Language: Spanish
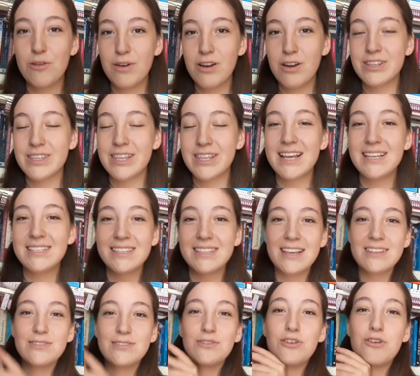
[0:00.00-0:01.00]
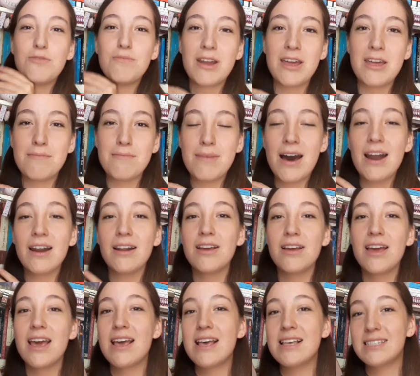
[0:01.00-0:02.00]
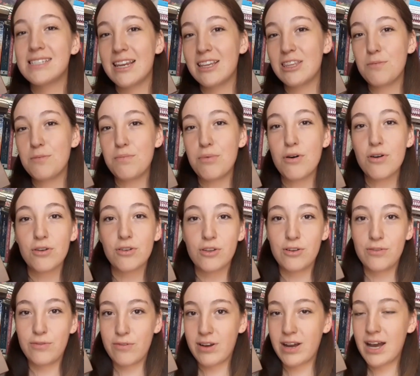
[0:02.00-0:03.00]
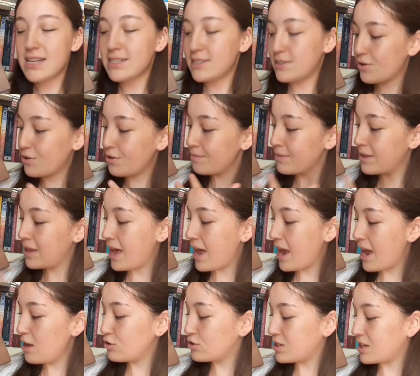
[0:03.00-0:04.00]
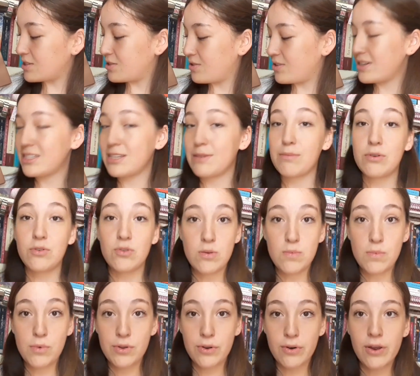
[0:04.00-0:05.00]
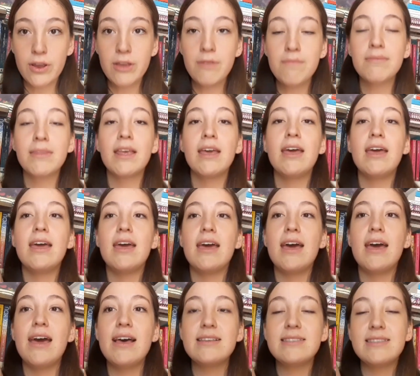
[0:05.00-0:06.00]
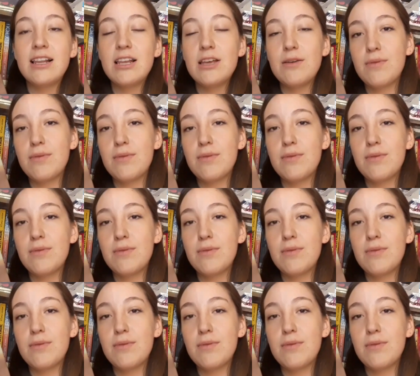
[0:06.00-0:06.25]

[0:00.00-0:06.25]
número 3 es Un hombre de mar, escrito por Rodolfo Castro e ilustraciones de Manuel Monroy. Este